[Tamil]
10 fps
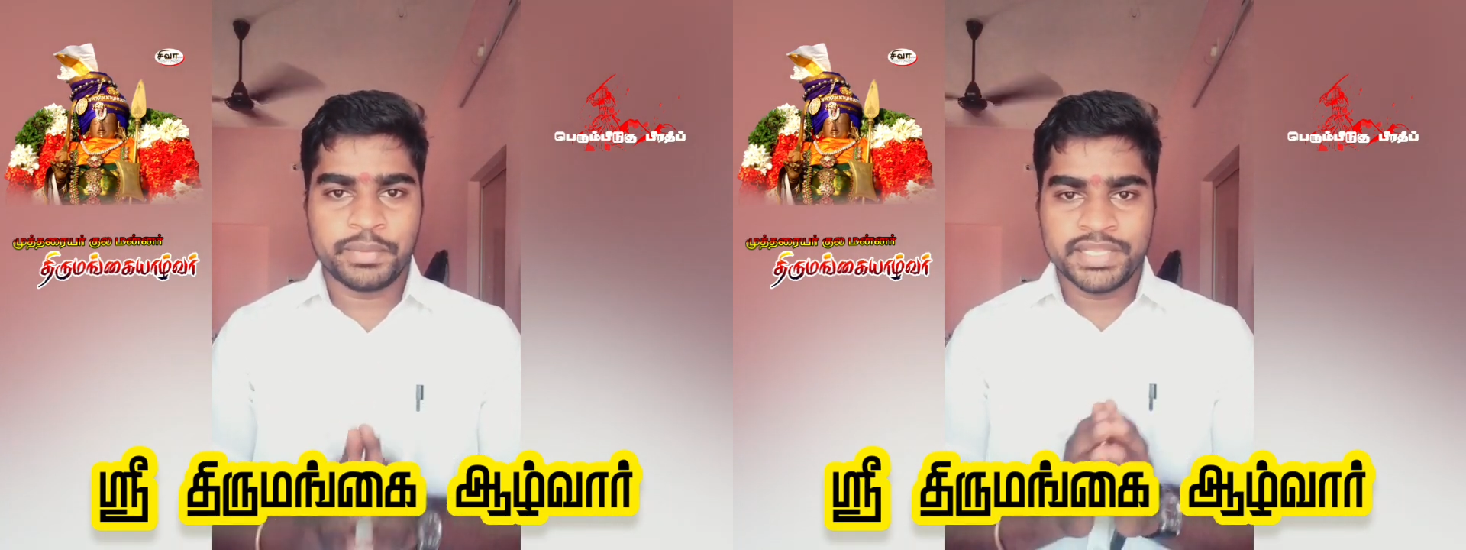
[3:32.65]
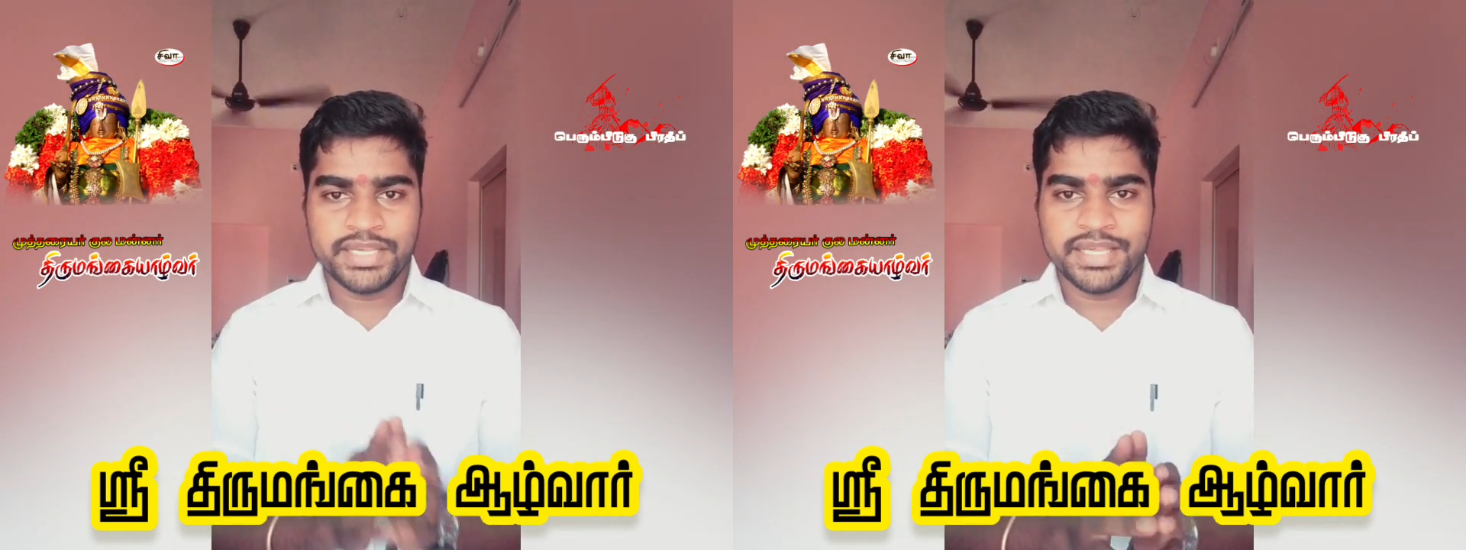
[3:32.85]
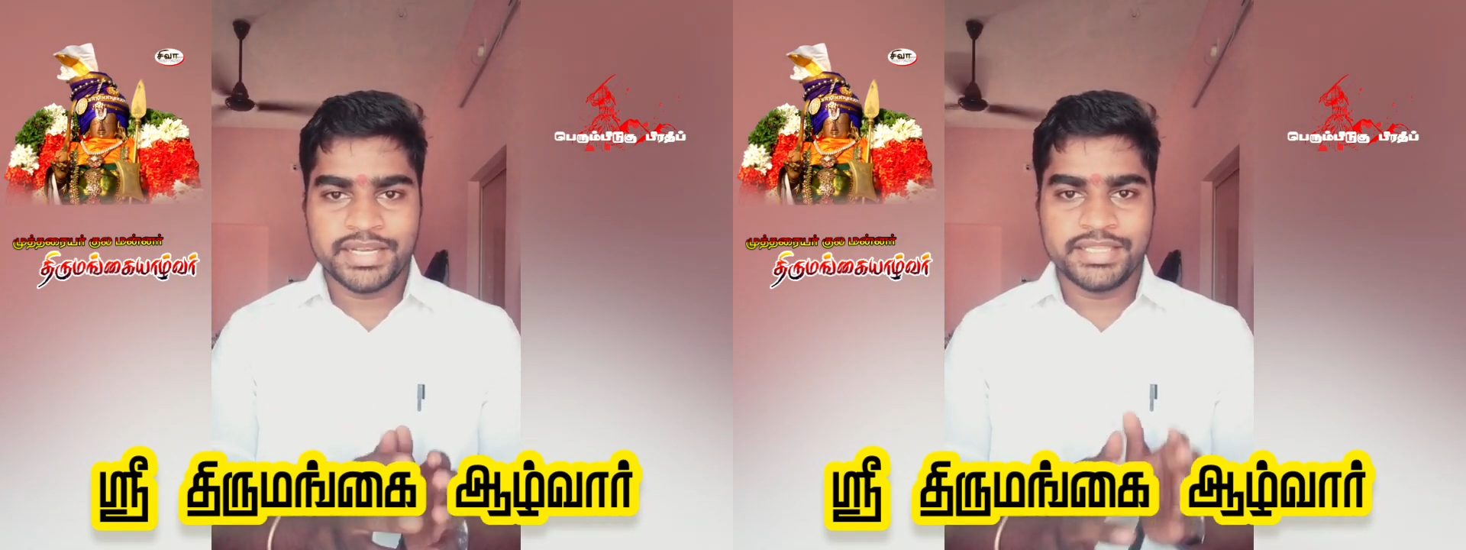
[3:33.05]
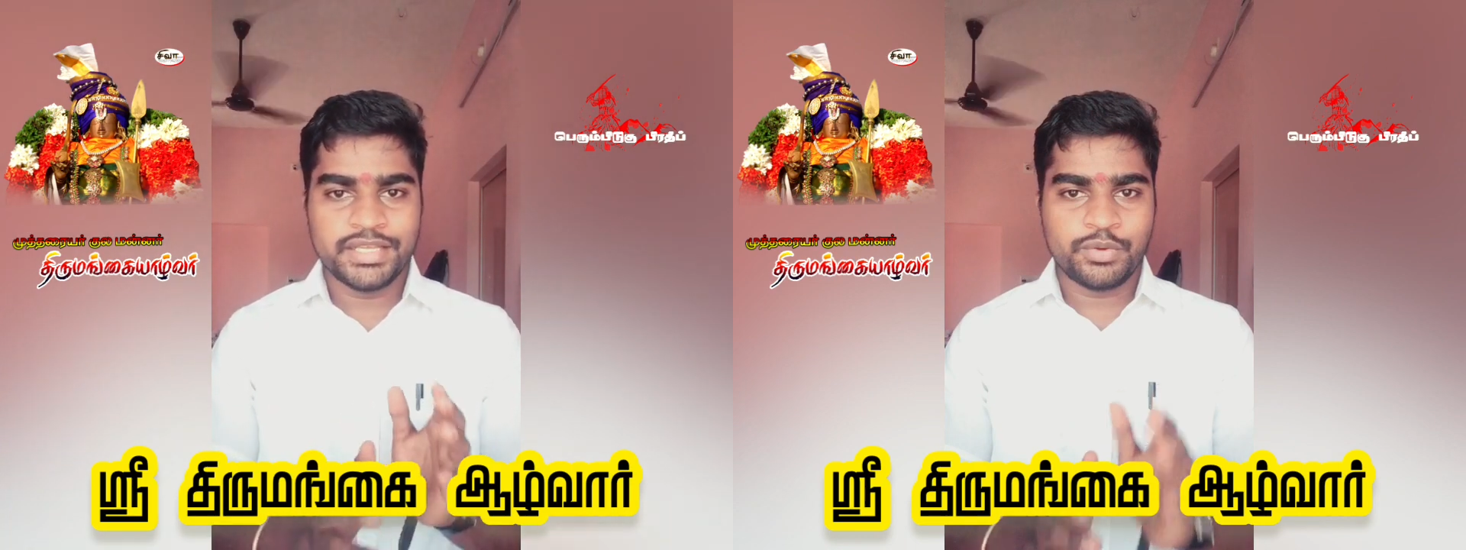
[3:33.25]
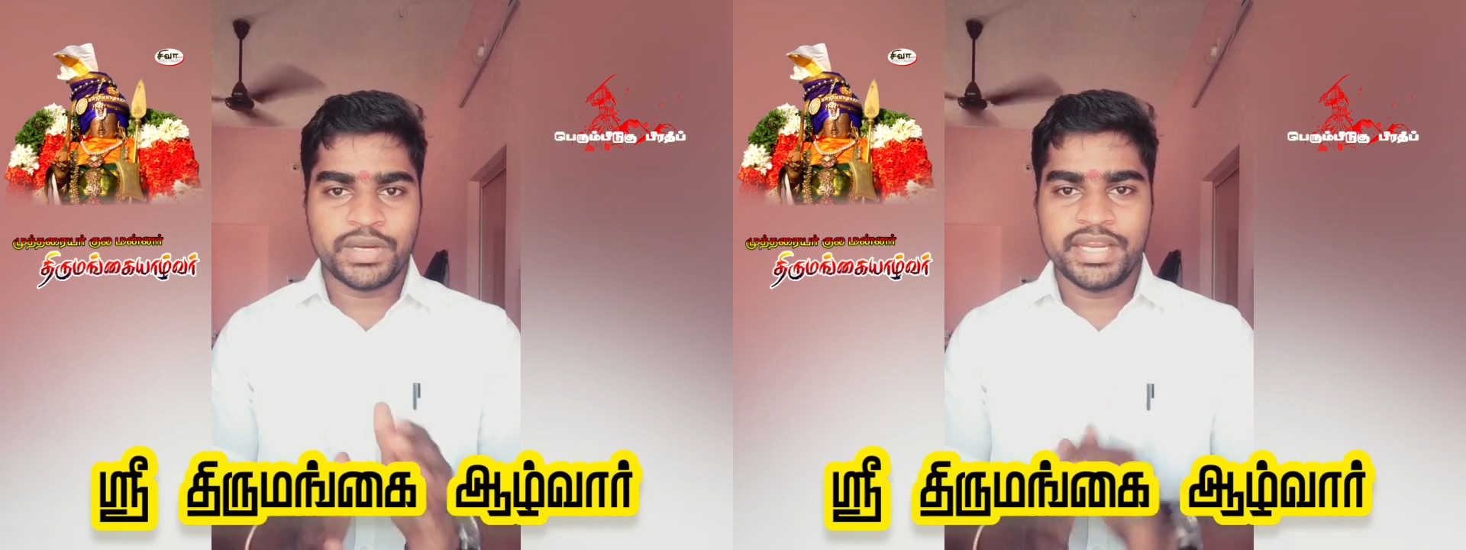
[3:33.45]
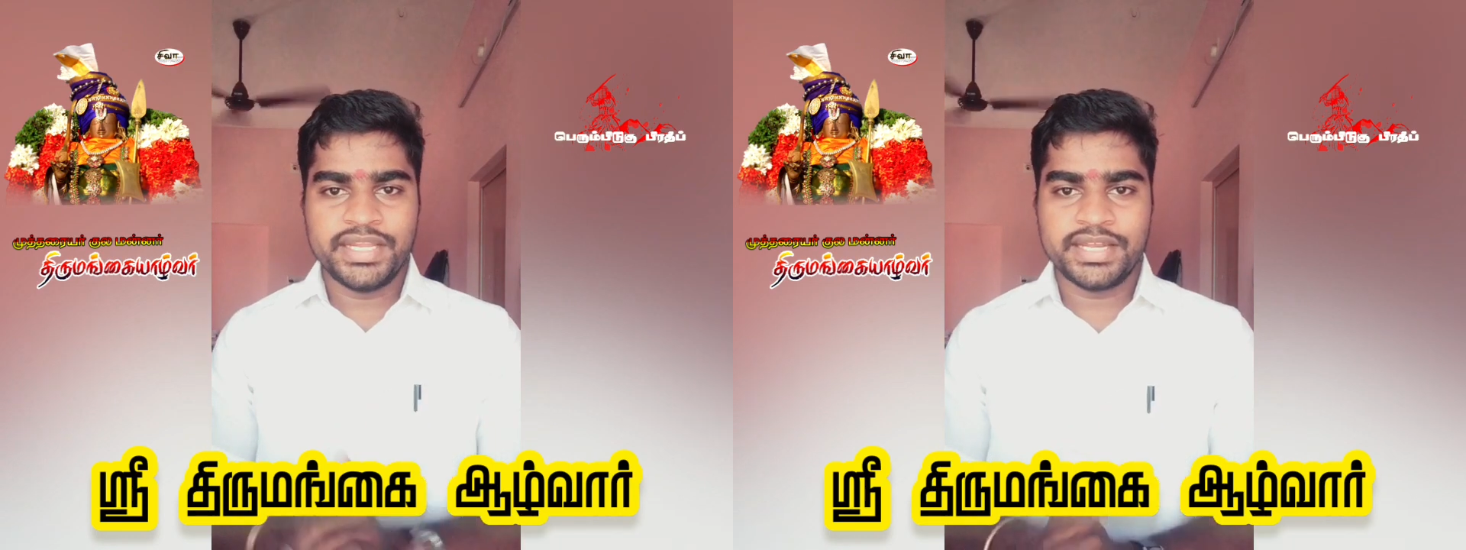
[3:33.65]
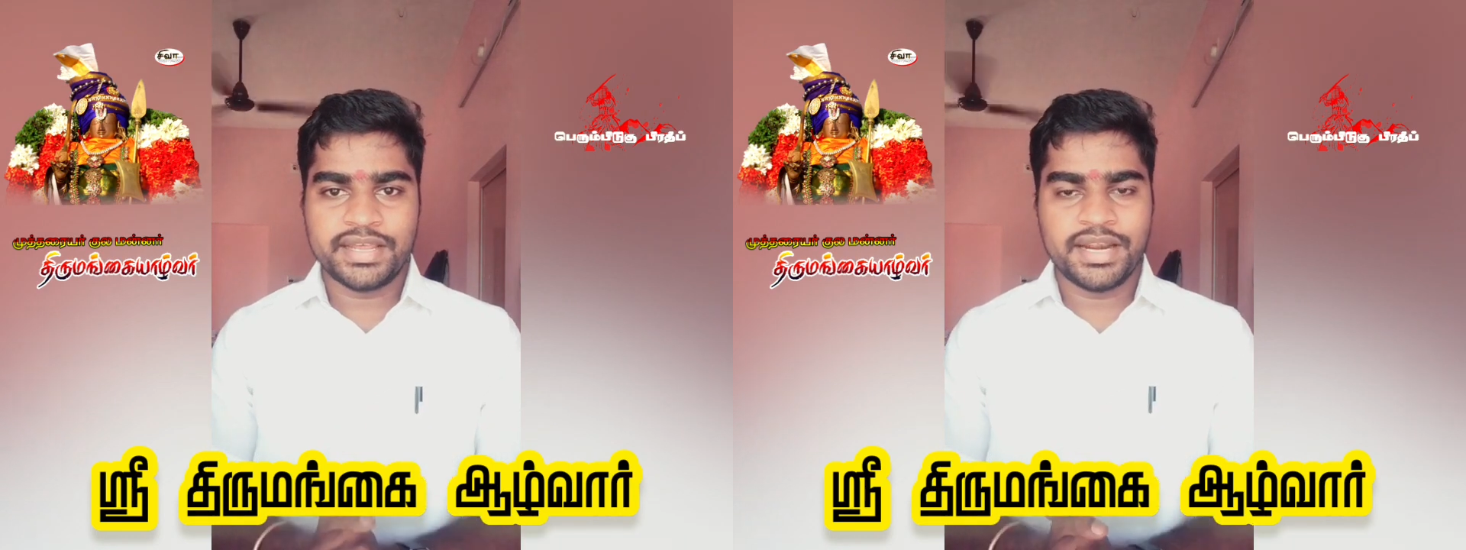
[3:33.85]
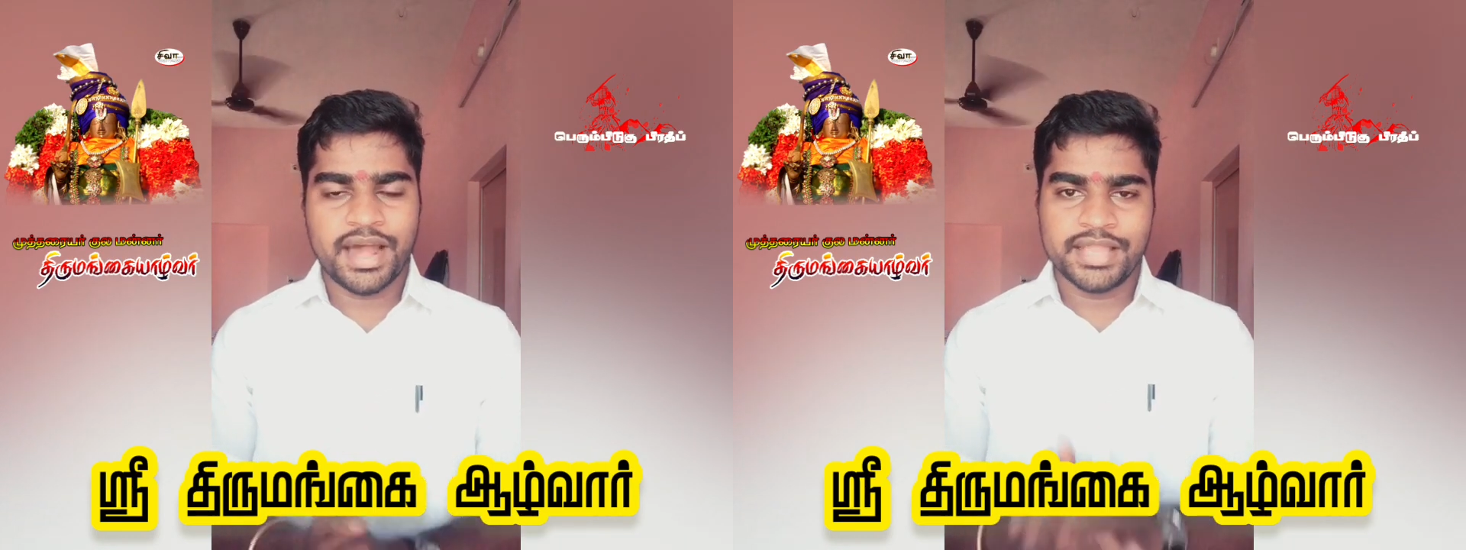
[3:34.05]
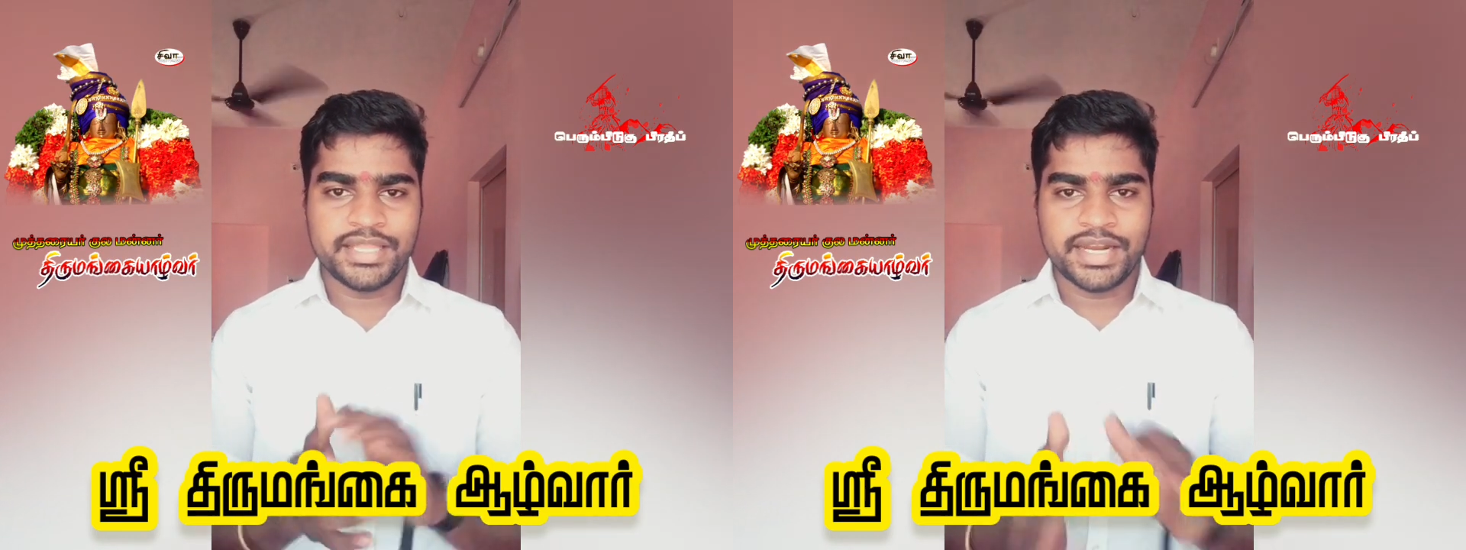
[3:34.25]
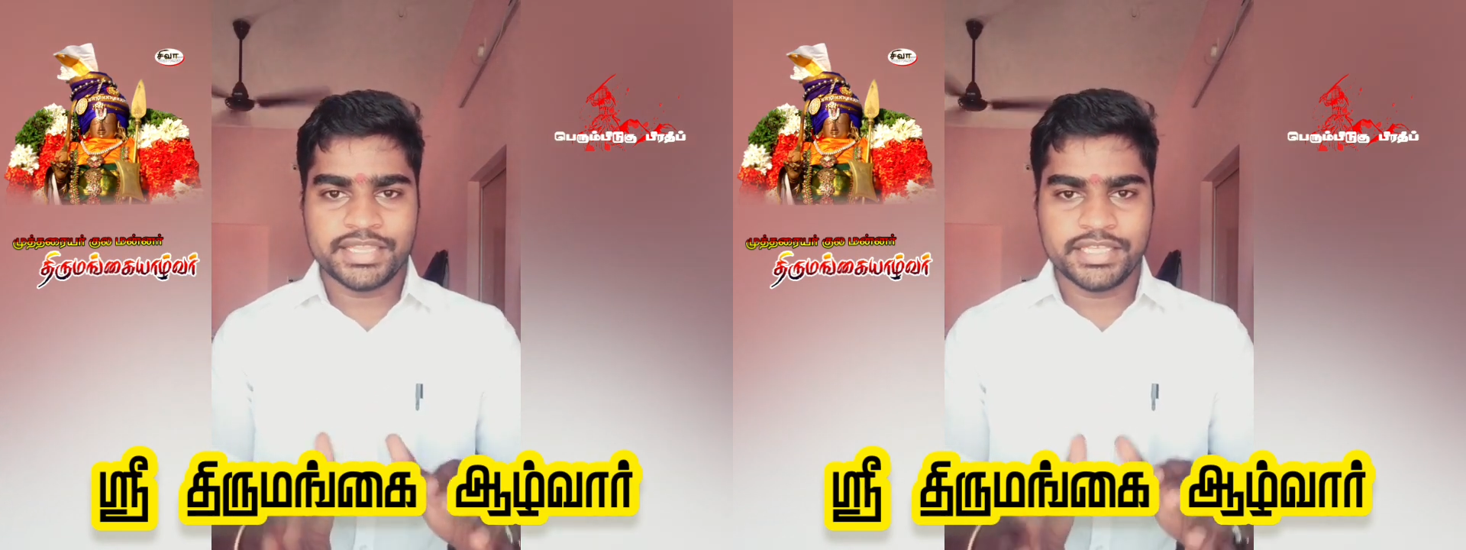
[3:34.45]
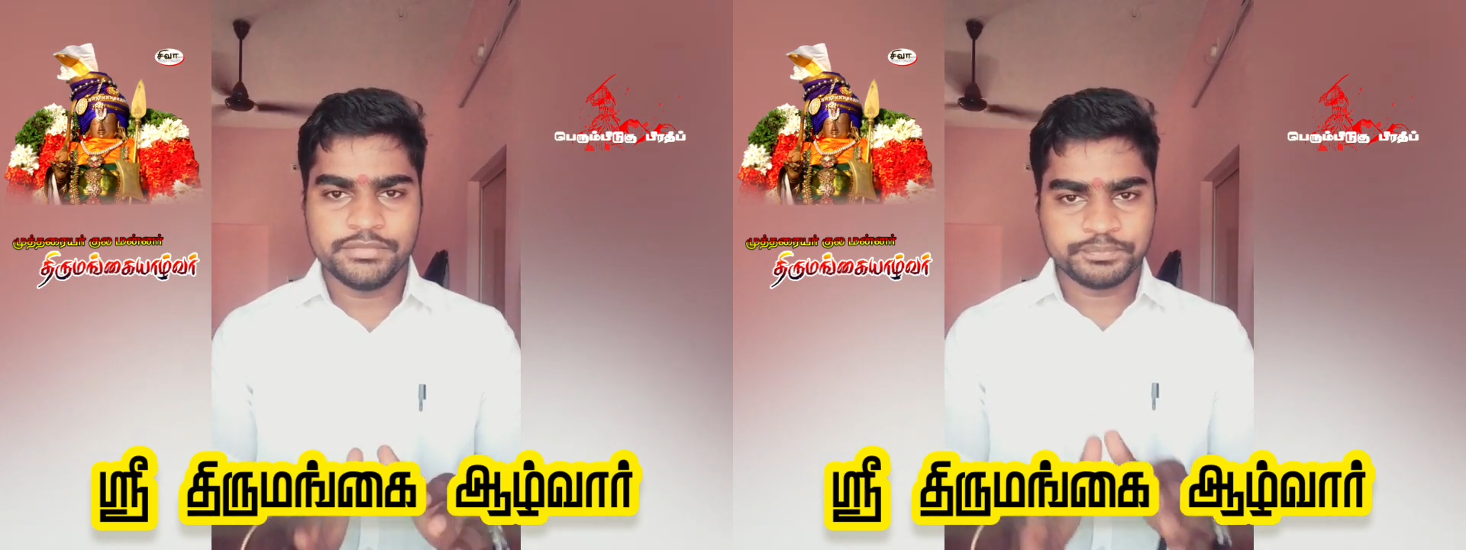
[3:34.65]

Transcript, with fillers: பதுங்கி இருந்து கொள்ளையடிக்கிறார்ல அந்த இடத்துக்கு